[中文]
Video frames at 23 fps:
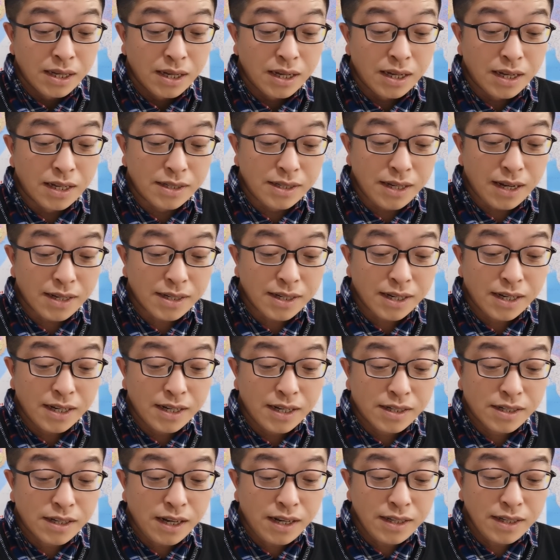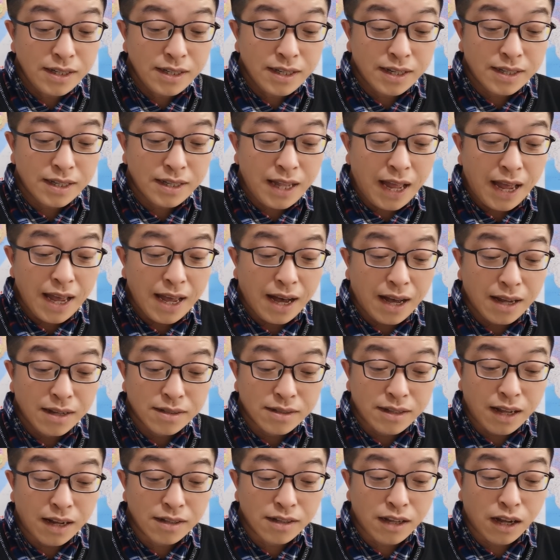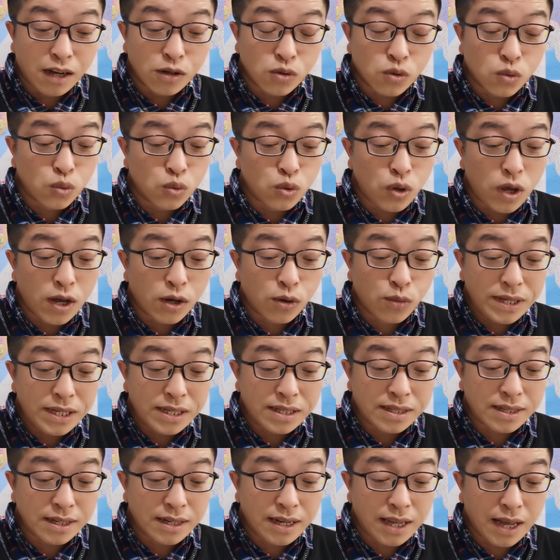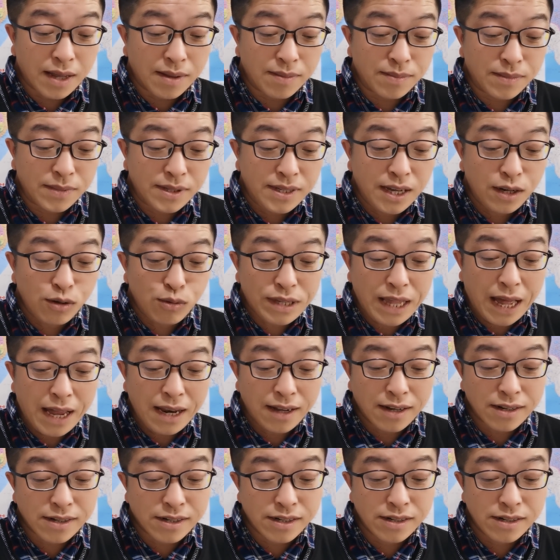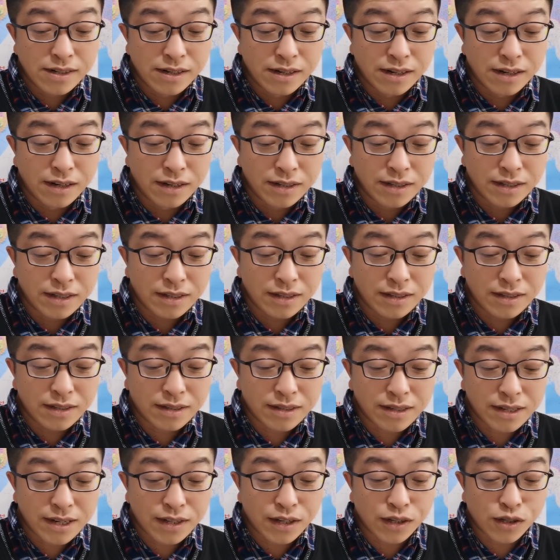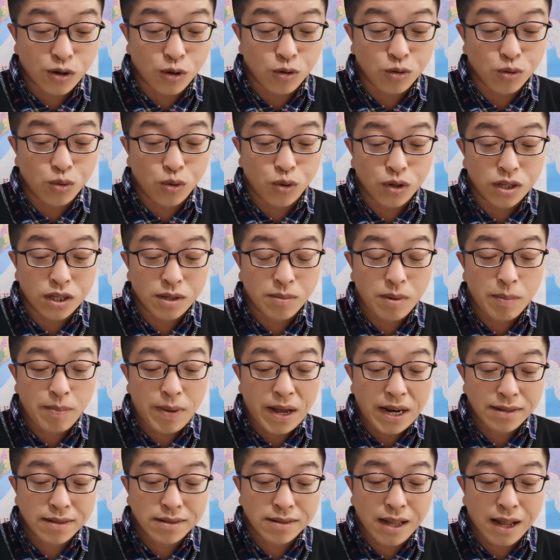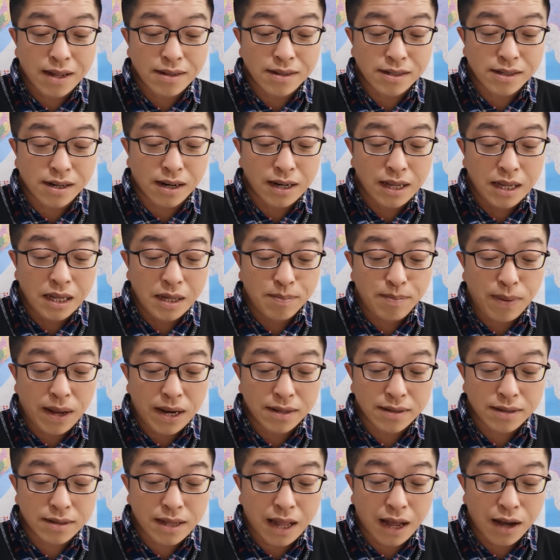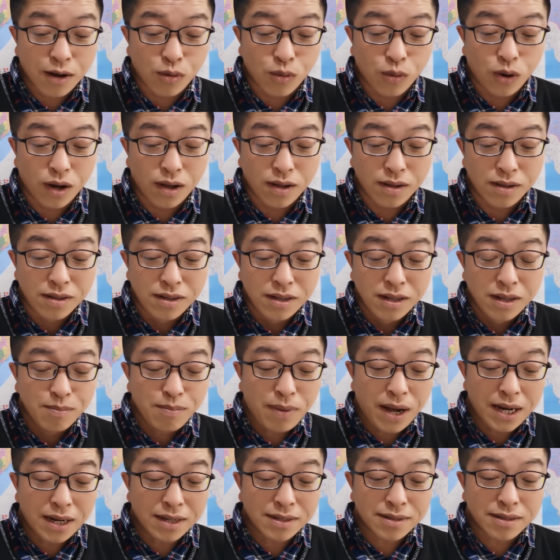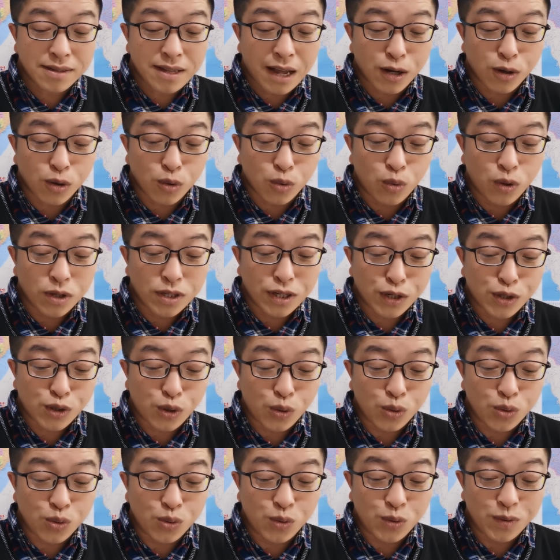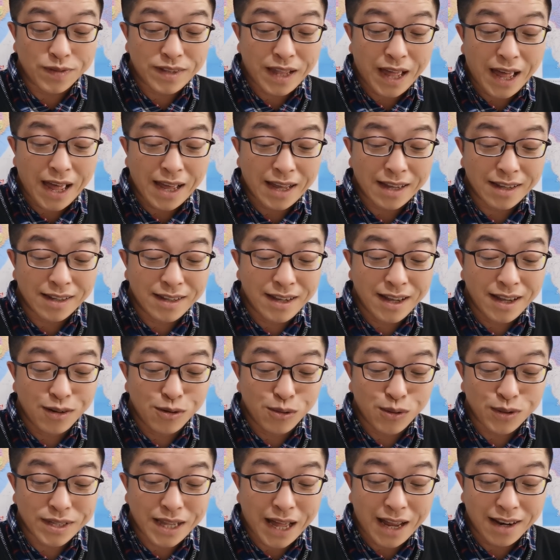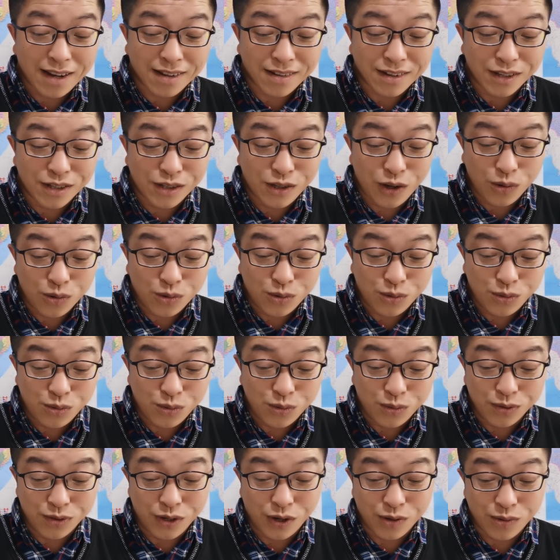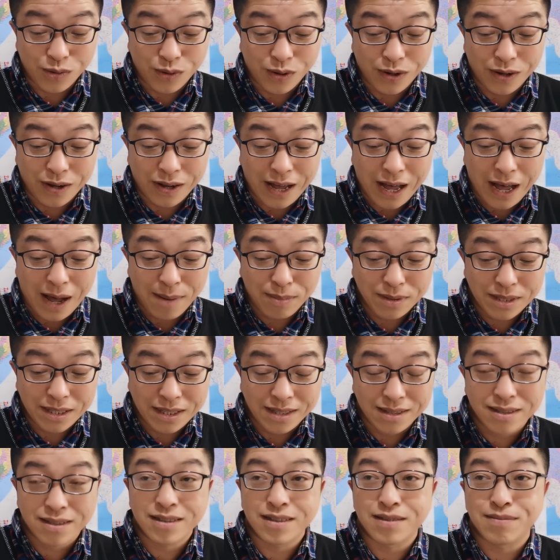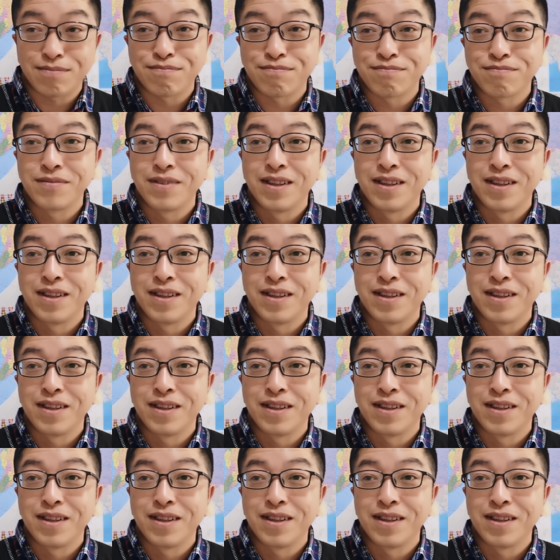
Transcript: 呃，将这个争议的地带啊等等主权归以色列，耶路撒冷是以色列的首都。那么巴勒斯坦呢，成立巴勒斯坦国，巴勒斯坦国的首都在耶路撒冷的郊区，叫做阿布迪斯。